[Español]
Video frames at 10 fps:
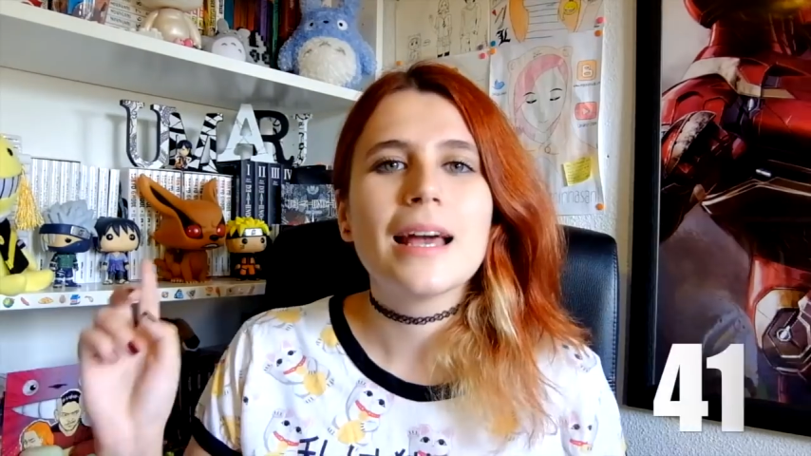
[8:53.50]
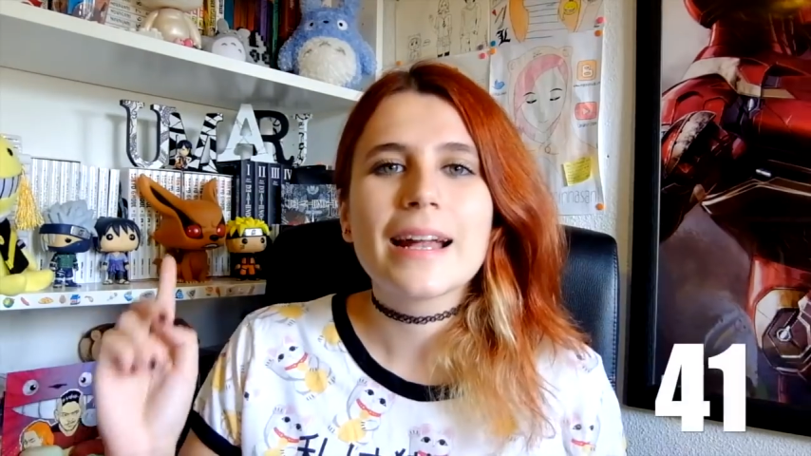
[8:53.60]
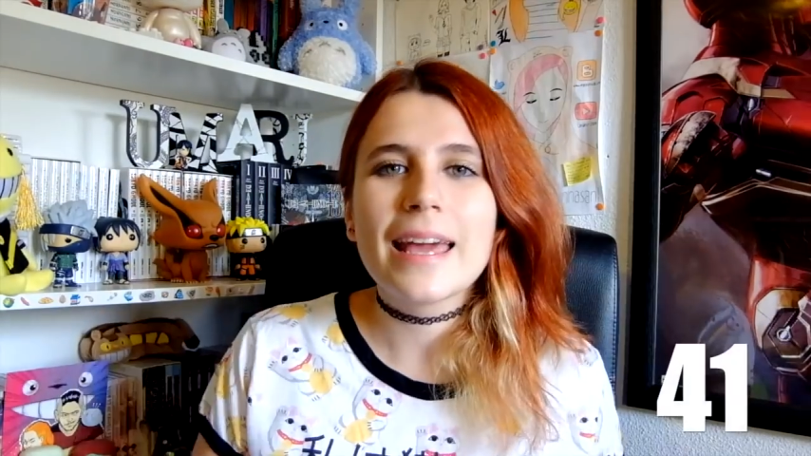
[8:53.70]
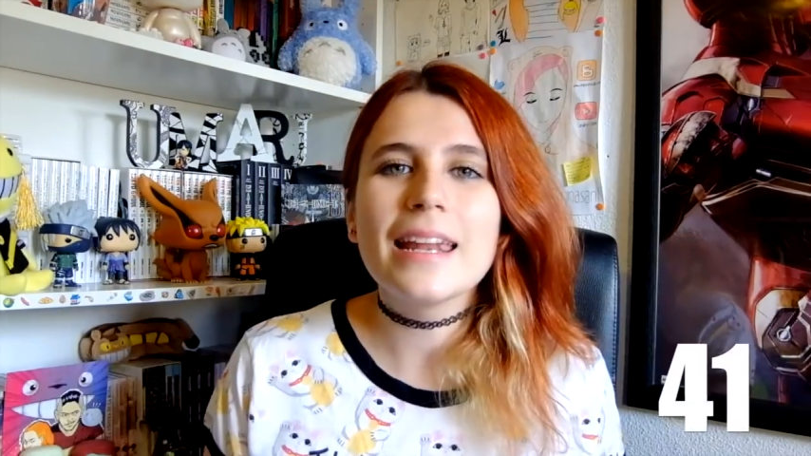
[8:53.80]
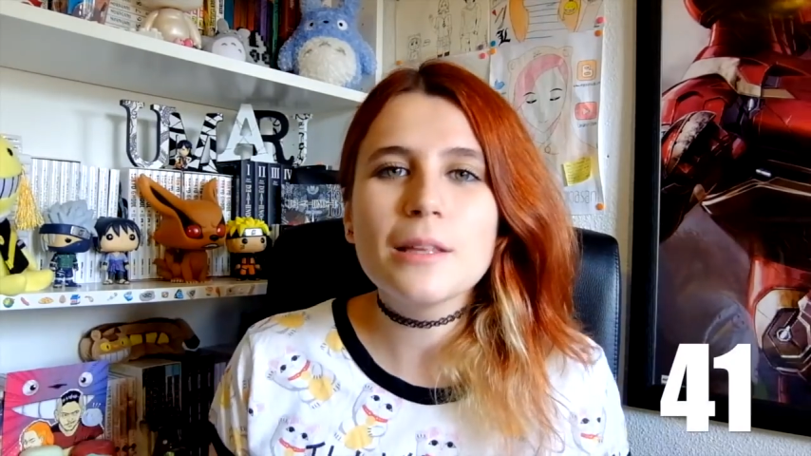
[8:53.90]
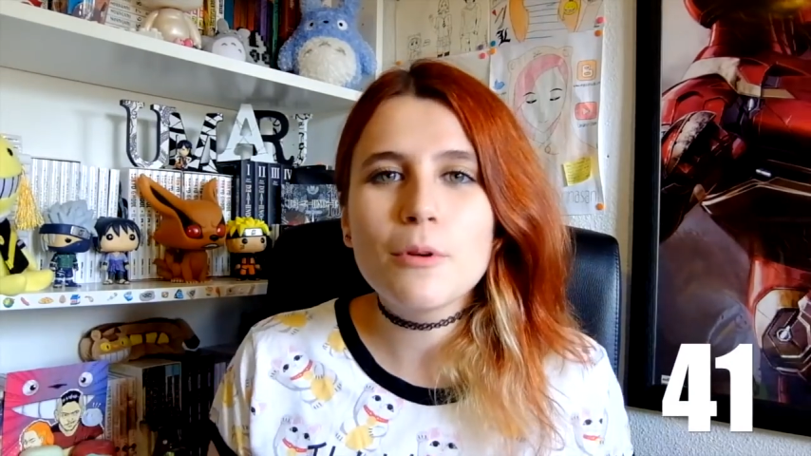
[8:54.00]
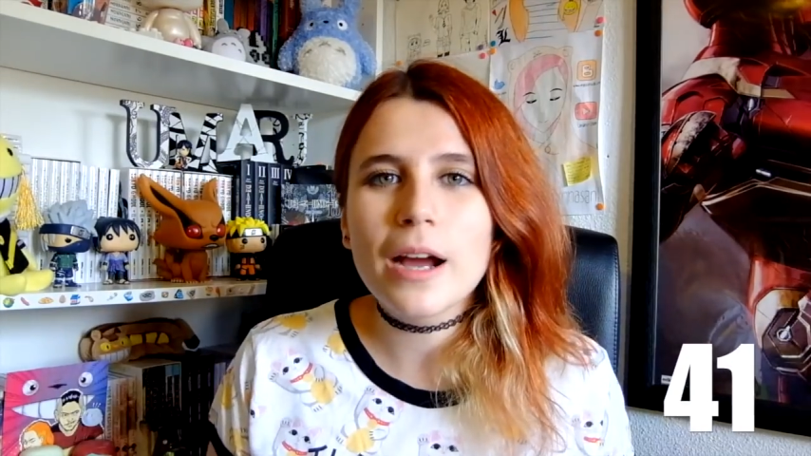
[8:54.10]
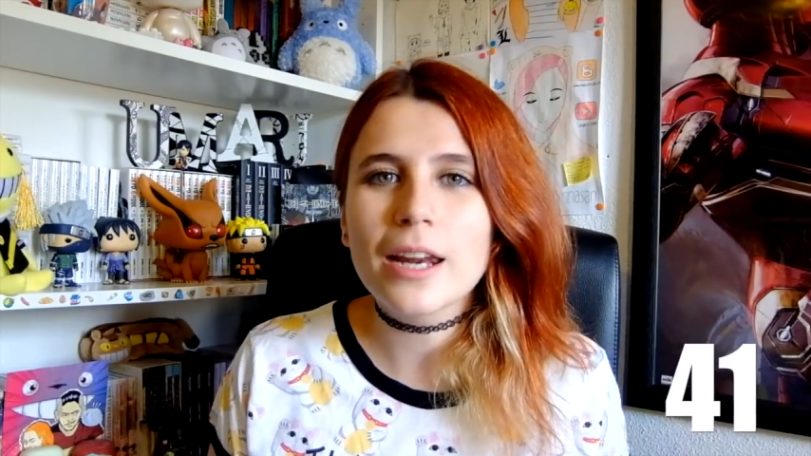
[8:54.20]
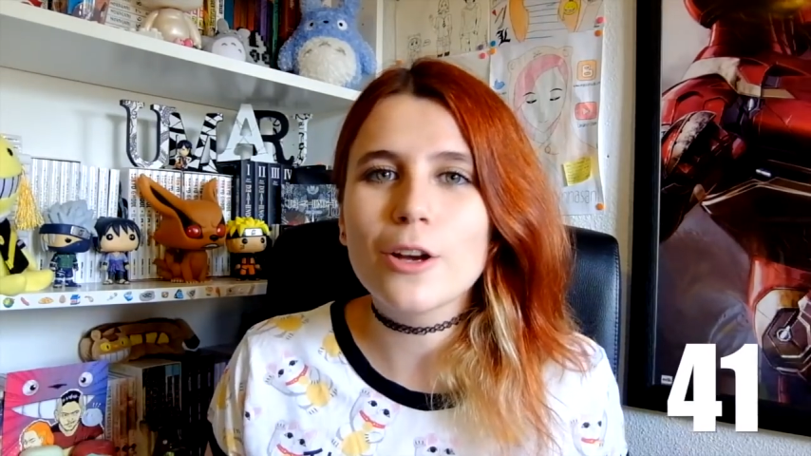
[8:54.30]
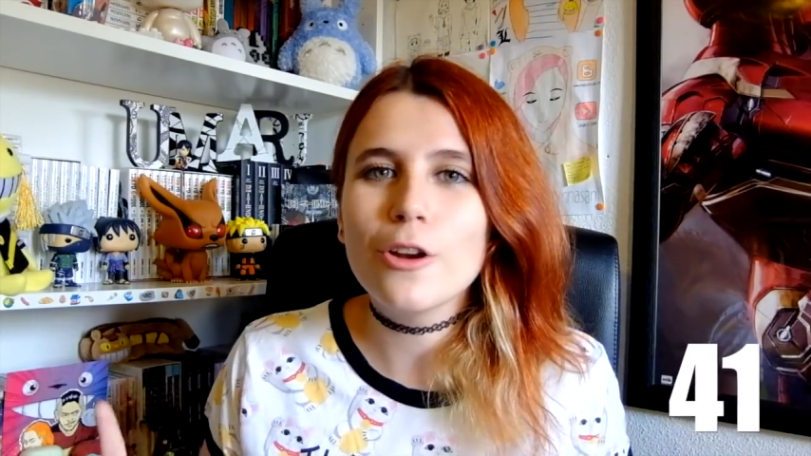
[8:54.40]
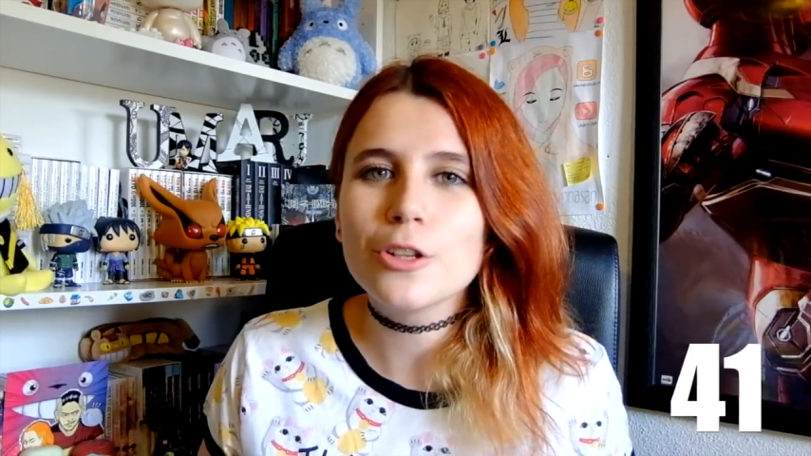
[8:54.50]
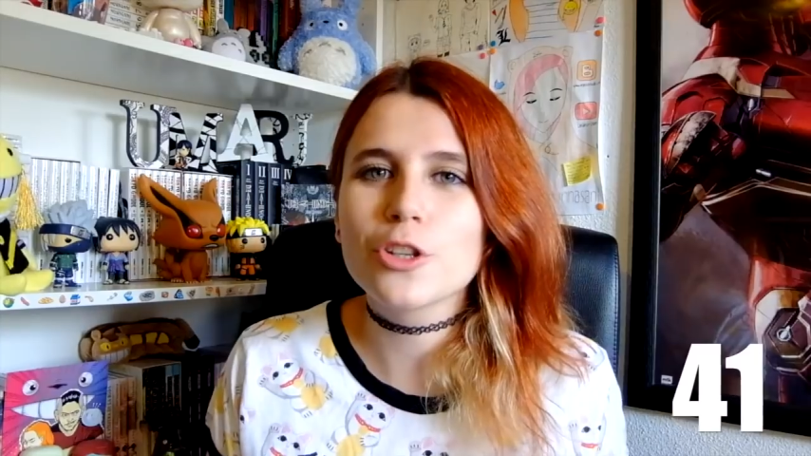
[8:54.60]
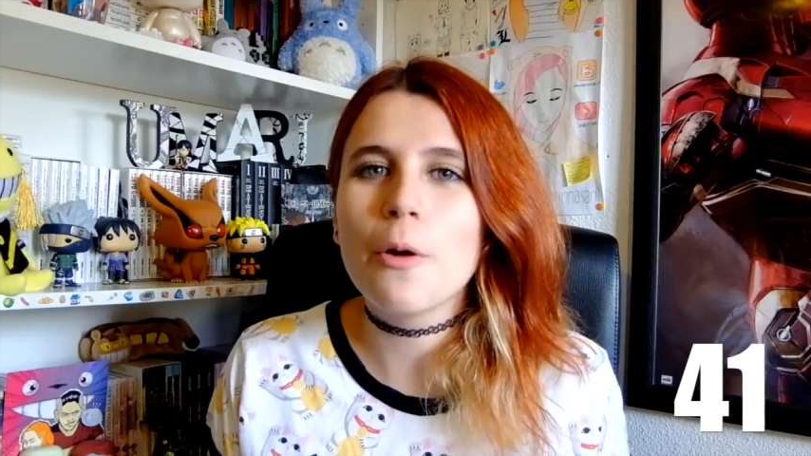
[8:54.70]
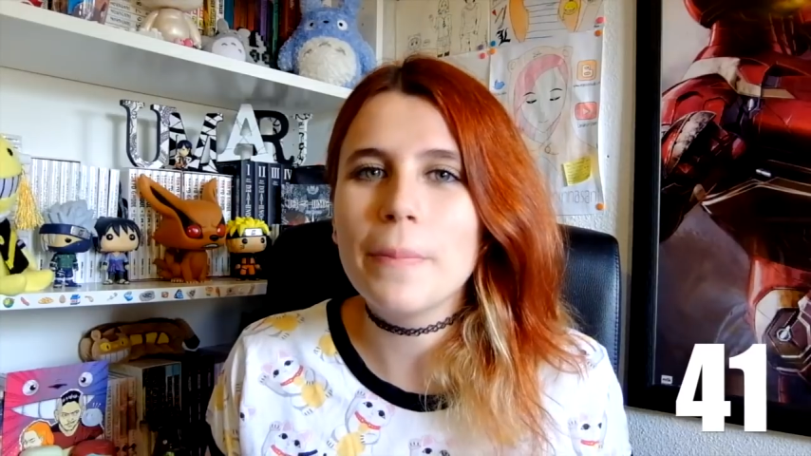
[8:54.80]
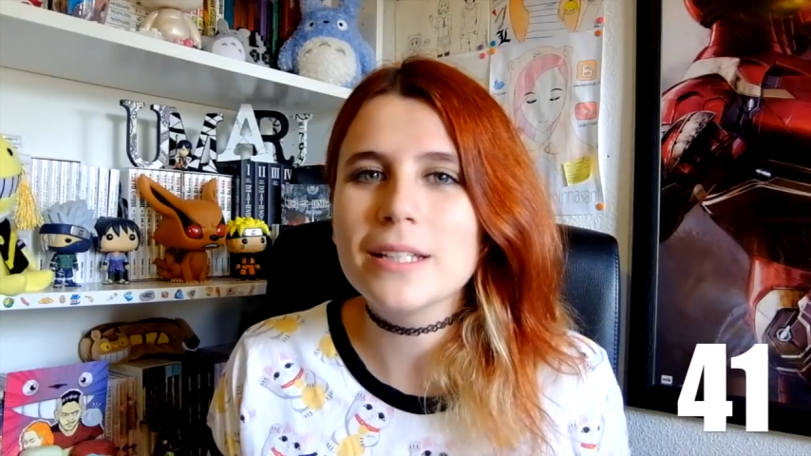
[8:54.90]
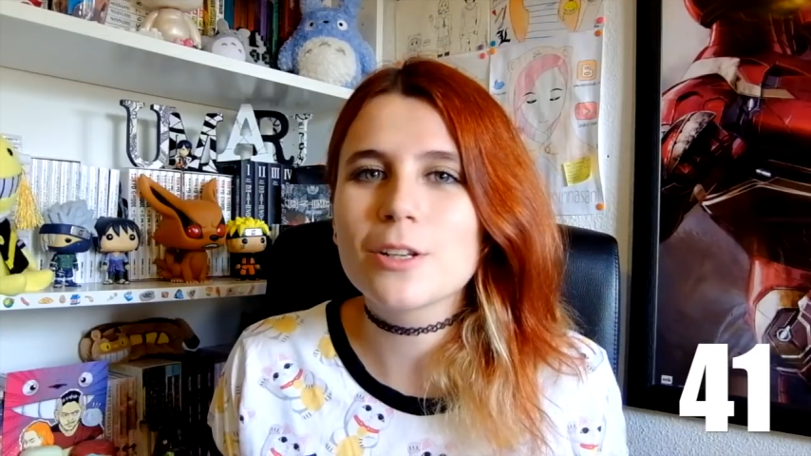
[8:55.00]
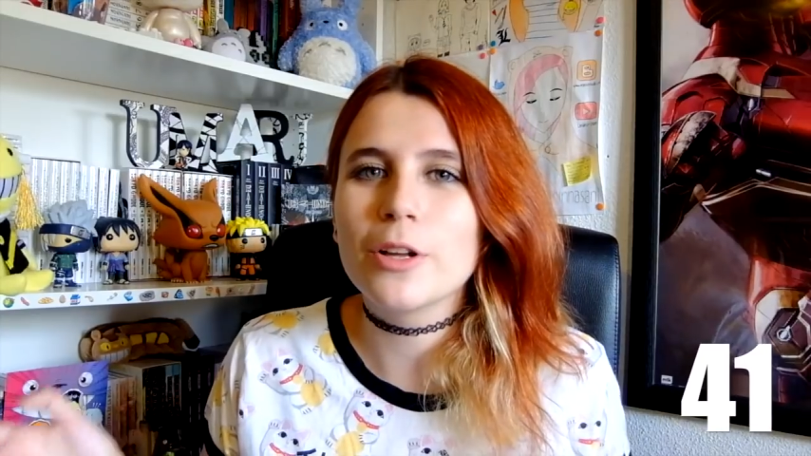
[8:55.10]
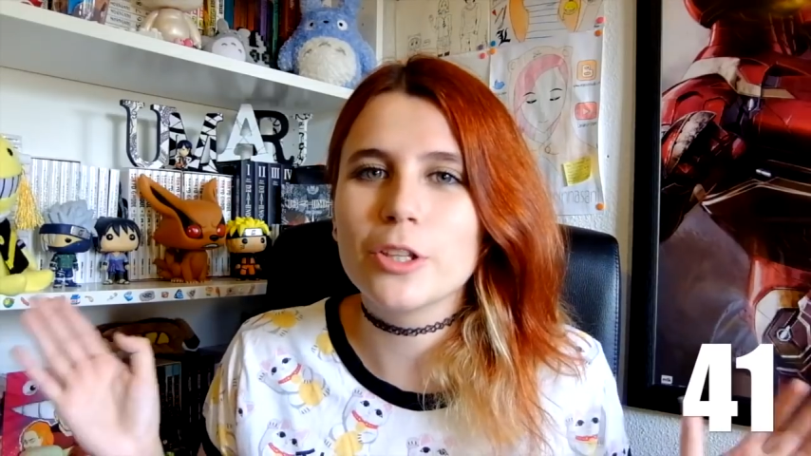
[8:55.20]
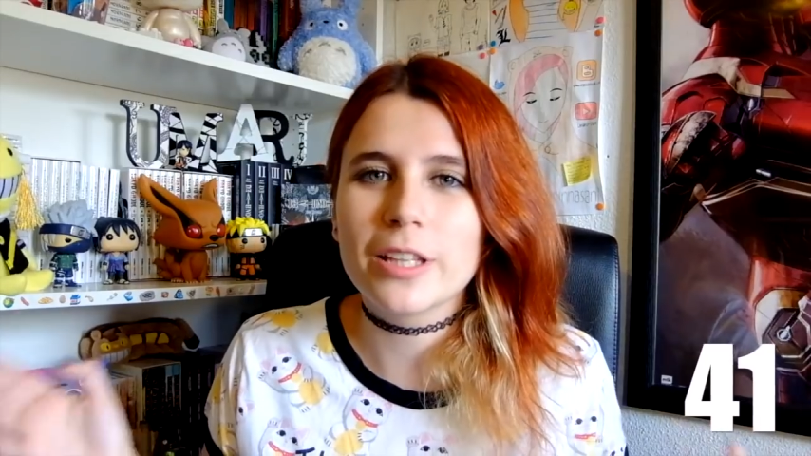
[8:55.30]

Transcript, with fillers: Querer dibujar con los copies cuando